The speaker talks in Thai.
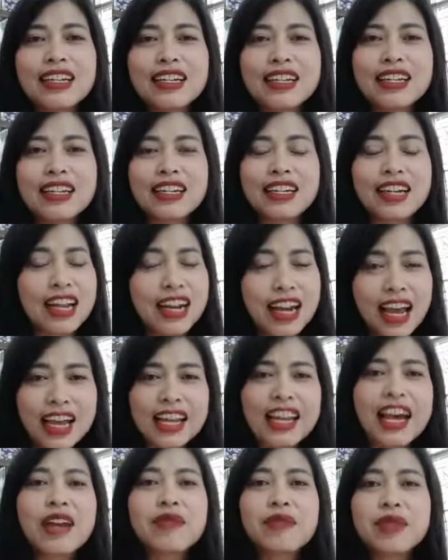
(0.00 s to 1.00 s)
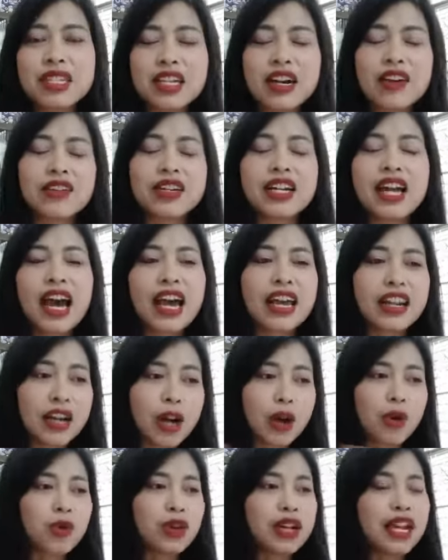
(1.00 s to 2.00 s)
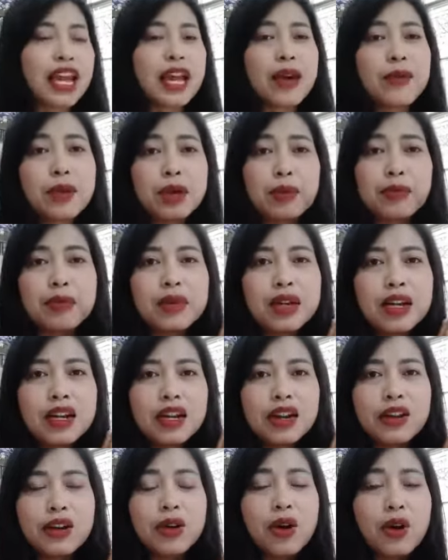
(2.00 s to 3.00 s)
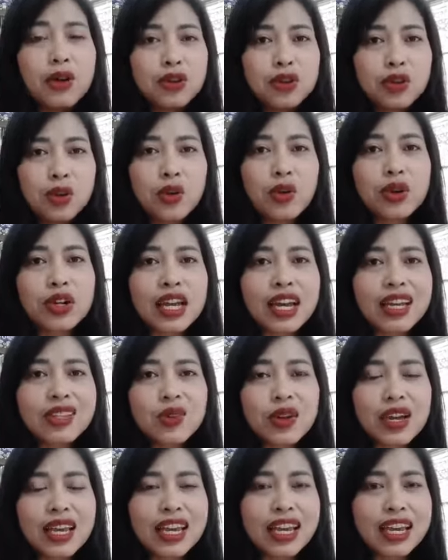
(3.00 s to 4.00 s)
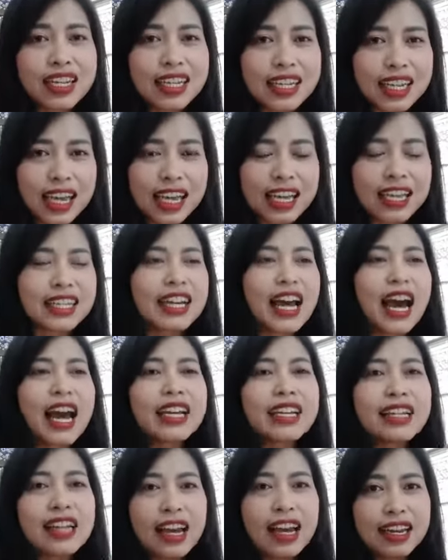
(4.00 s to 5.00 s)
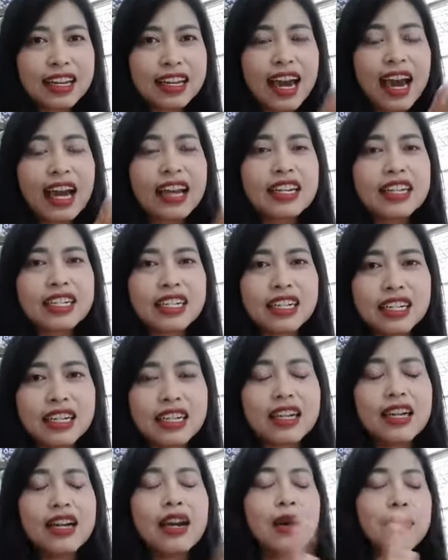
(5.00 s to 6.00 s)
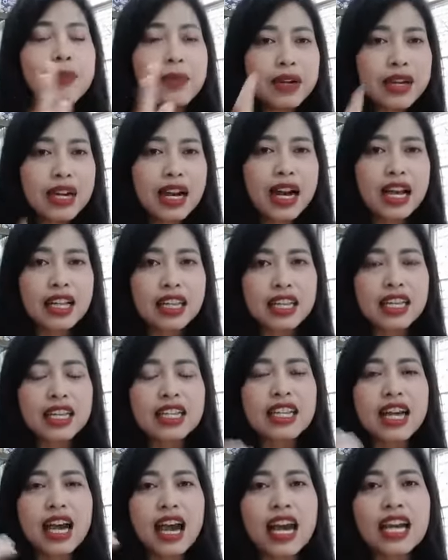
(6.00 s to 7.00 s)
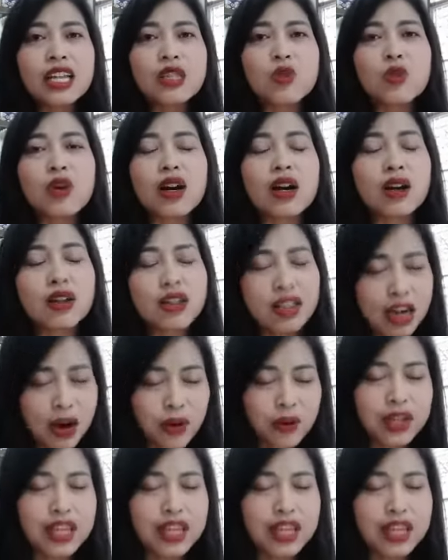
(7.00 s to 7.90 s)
หลาย ๆ ด้านเหมือนเขาก็ได้ เราแค่แบบลงทุนให้ตัวเองเก่งด้านใดด้านหนึ่ง เพื่อที่จะให้ตัวเราเอง